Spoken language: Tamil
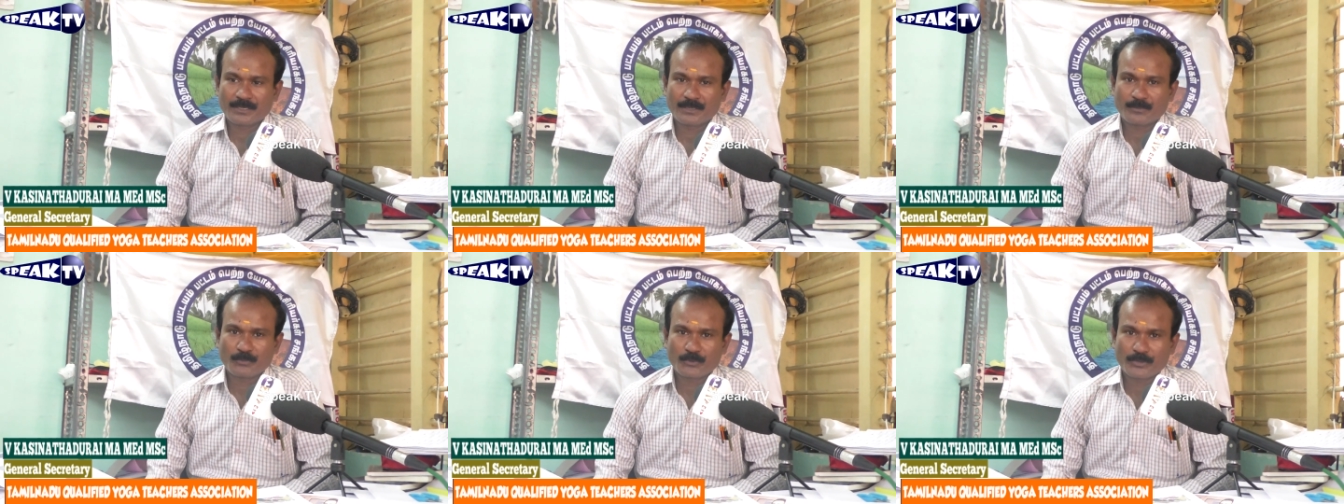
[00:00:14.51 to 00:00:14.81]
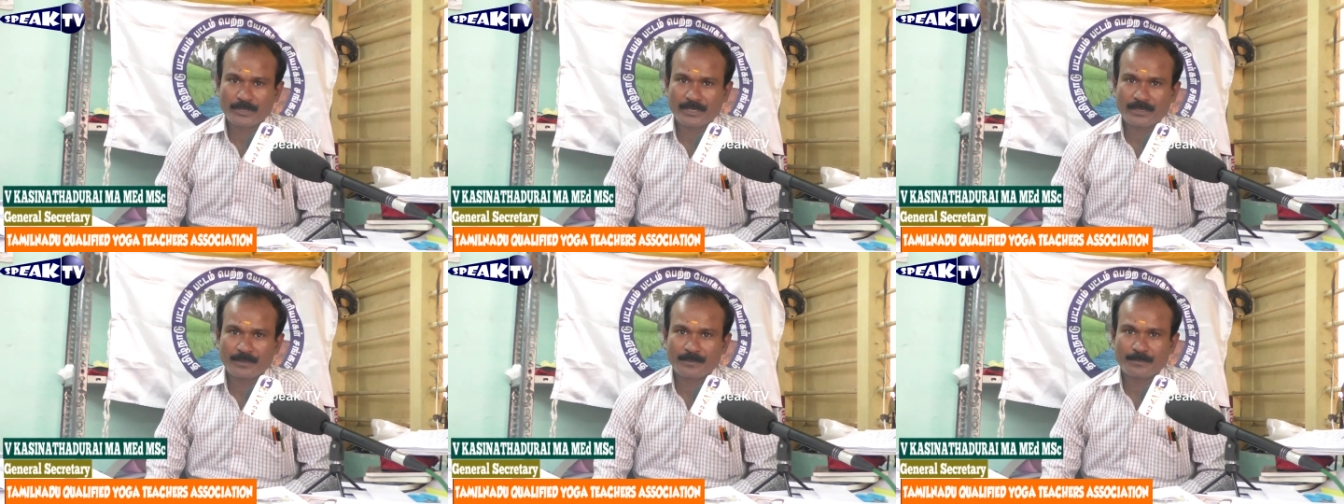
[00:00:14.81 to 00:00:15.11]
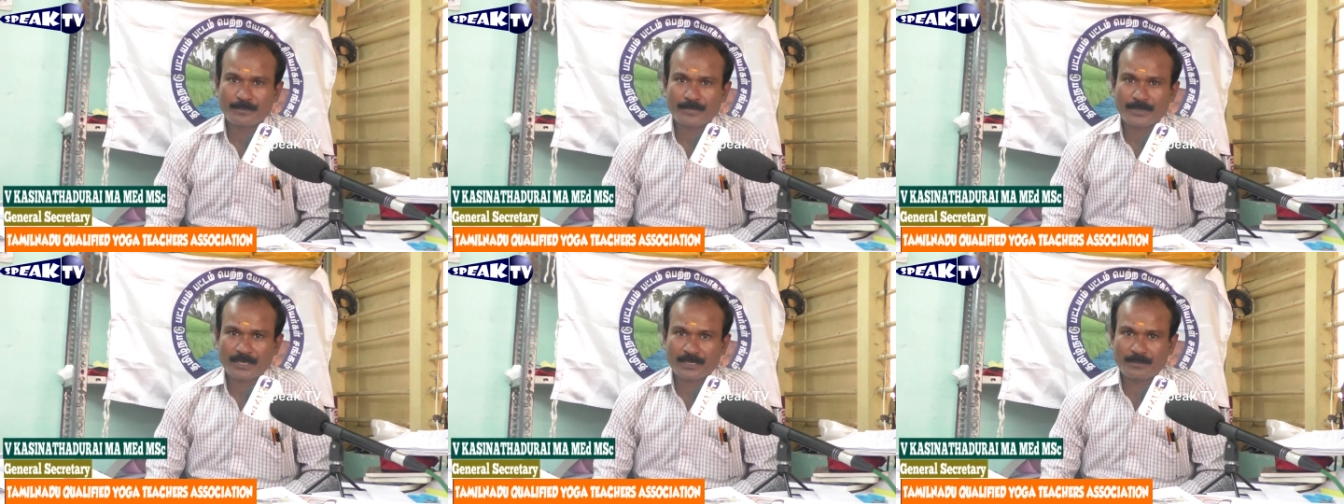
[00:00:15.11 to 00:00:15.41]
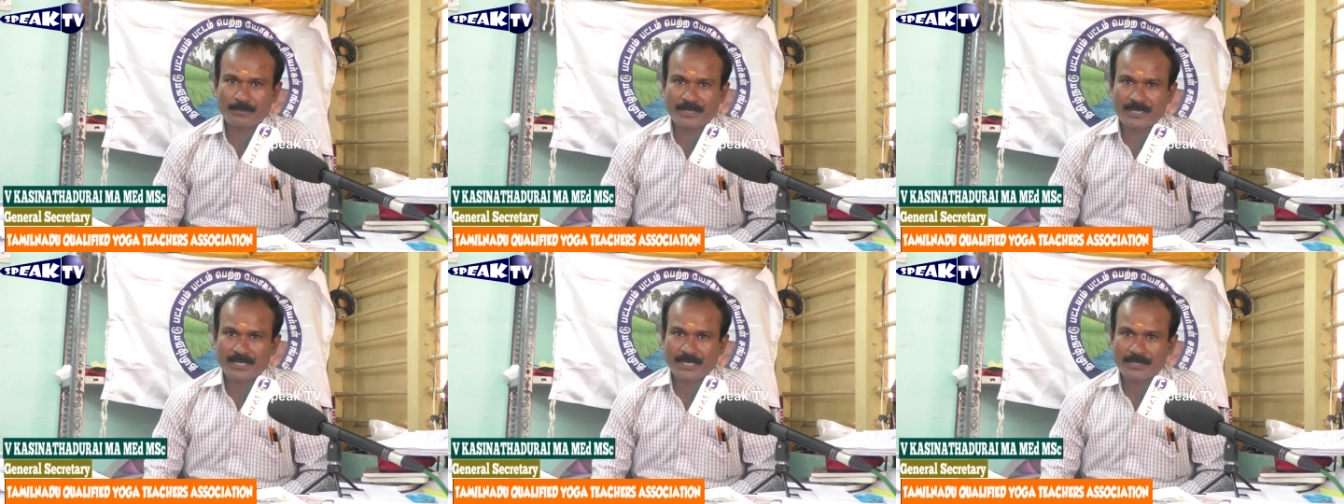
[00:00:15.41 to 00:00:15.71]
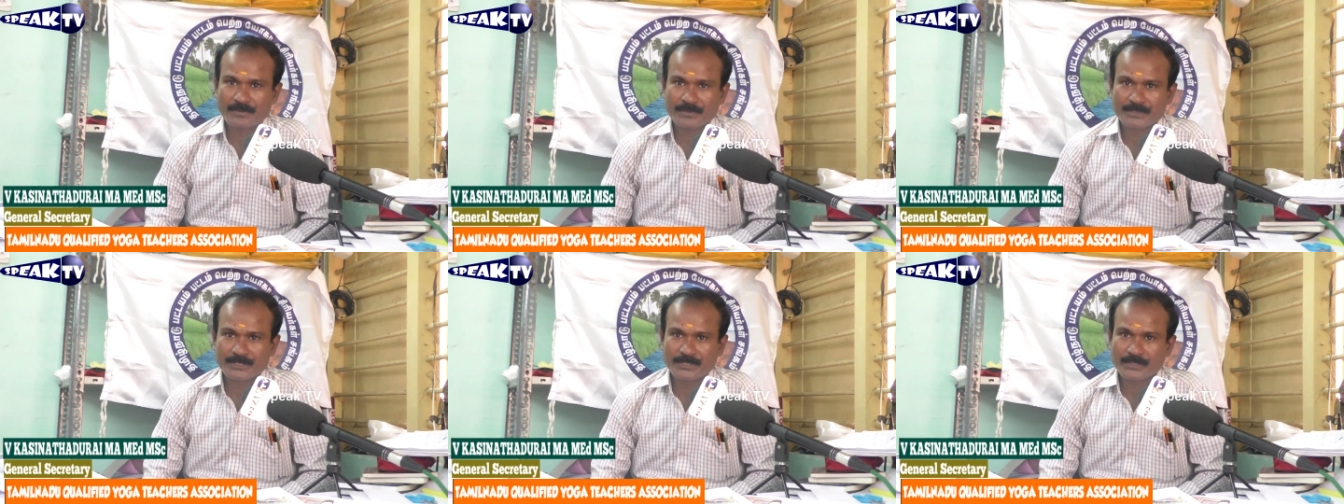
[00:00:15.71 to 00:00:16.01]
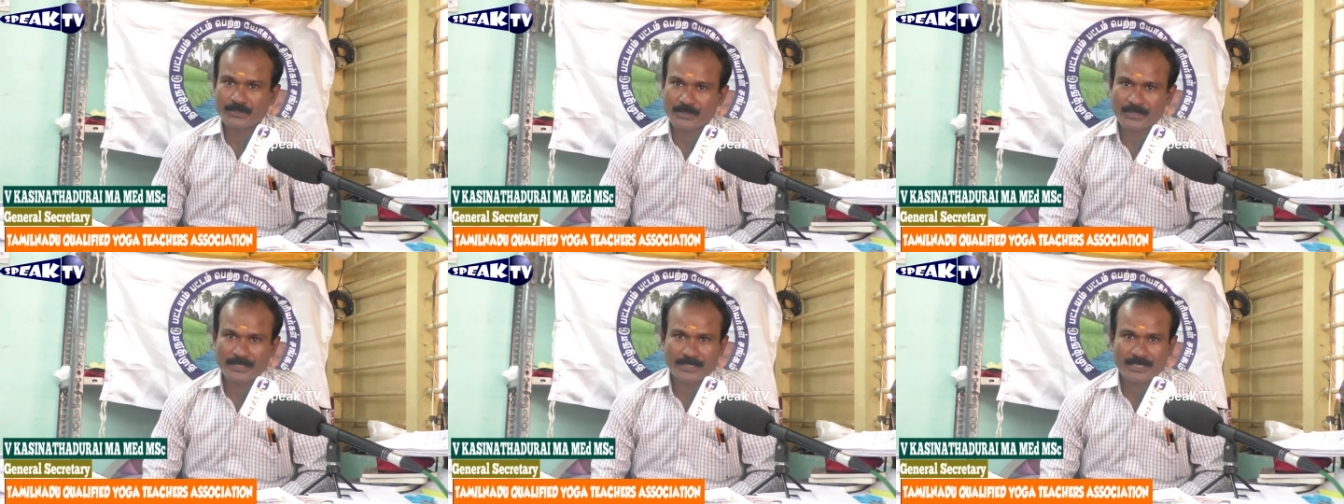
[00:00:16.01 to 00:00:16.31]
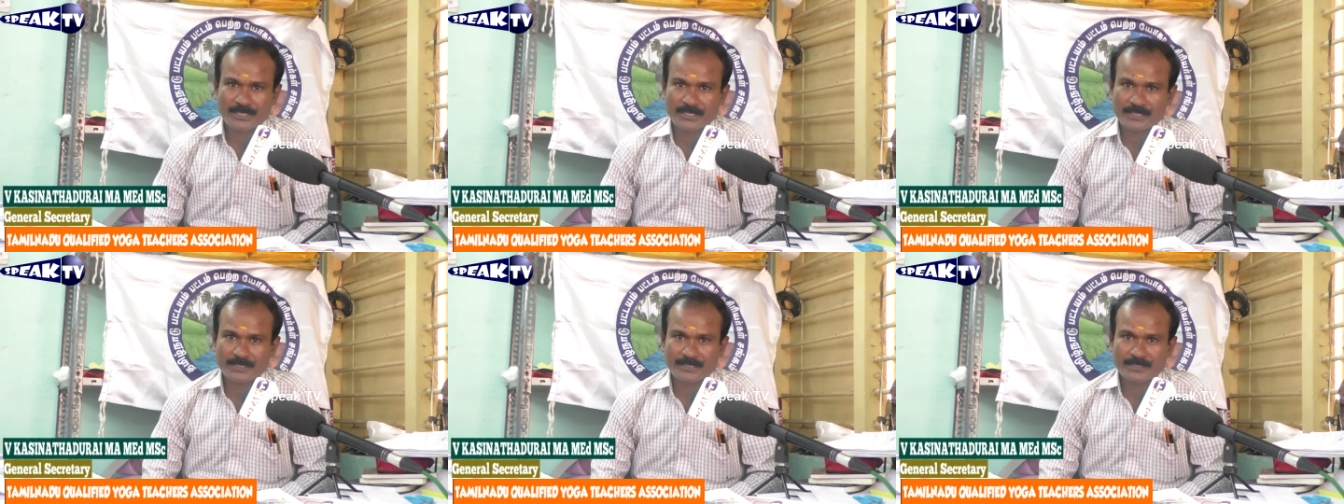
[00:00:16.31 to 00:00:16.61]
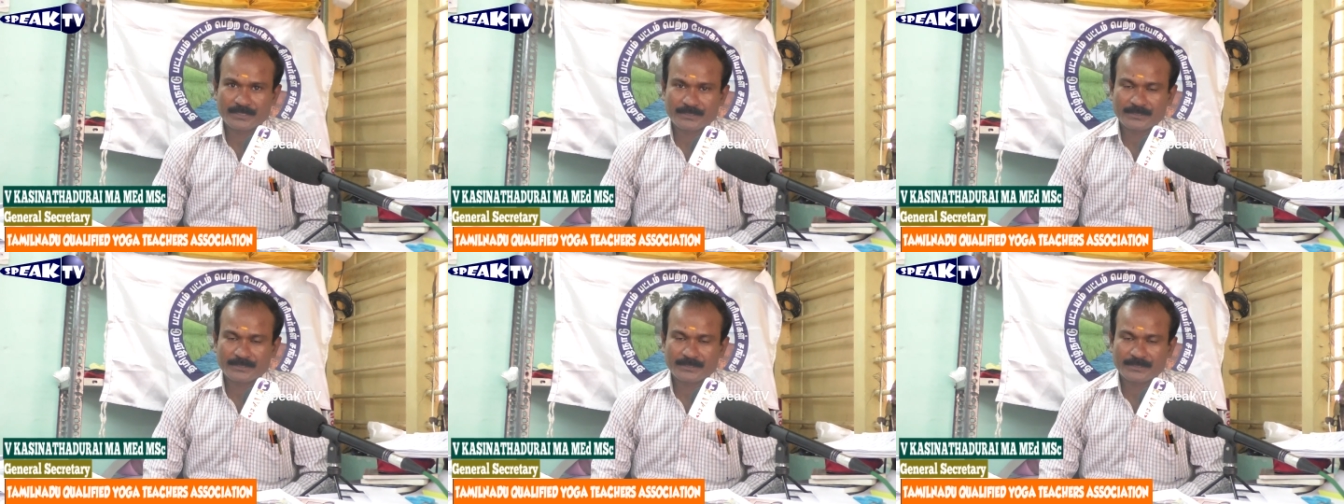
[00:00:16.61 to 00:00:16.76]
நம்முடைய பாரம்ப கலை வந்து யோகக்கலை